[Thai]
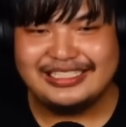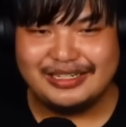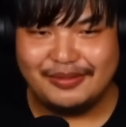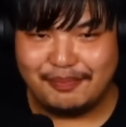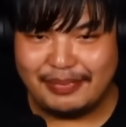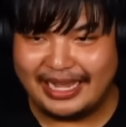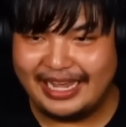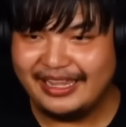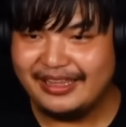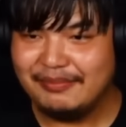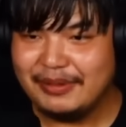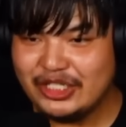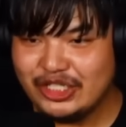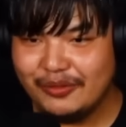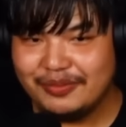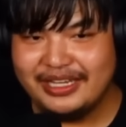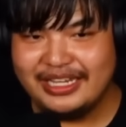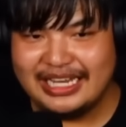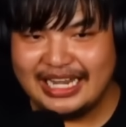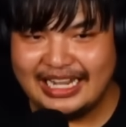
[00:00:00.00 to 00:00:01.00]
ถ้าจะไป
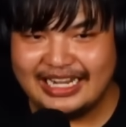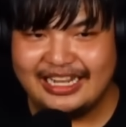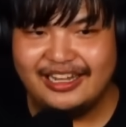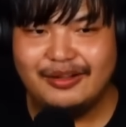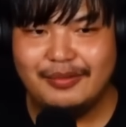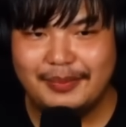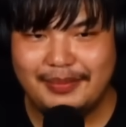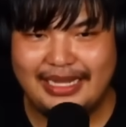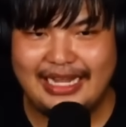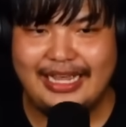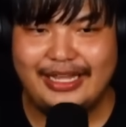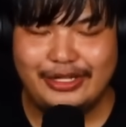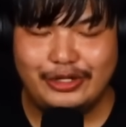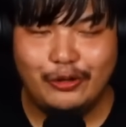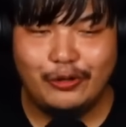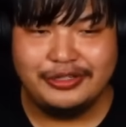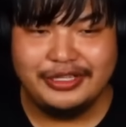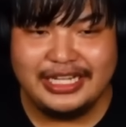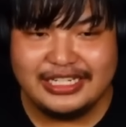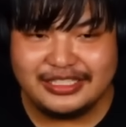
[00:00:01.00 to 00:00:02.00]
ไม่ชอบขี้หน้ากันก็ไม่เป็นไร
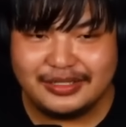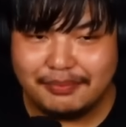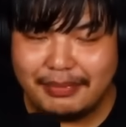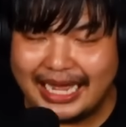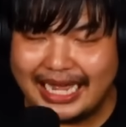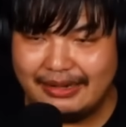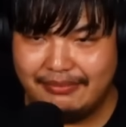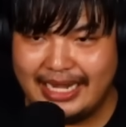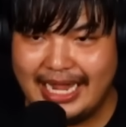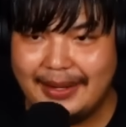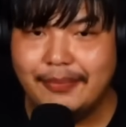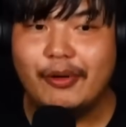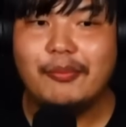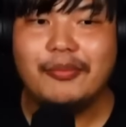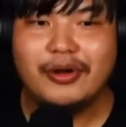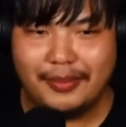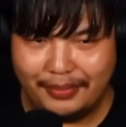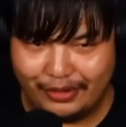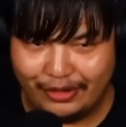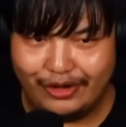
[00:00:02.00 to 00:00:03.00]
โยน 20 บาทมาให้
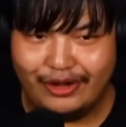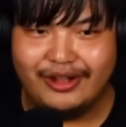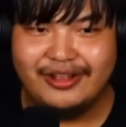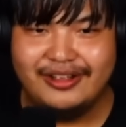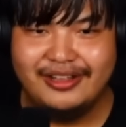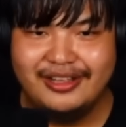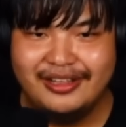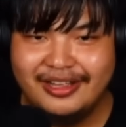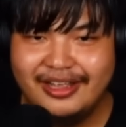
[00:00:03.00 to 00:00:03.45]
ผมก็พอ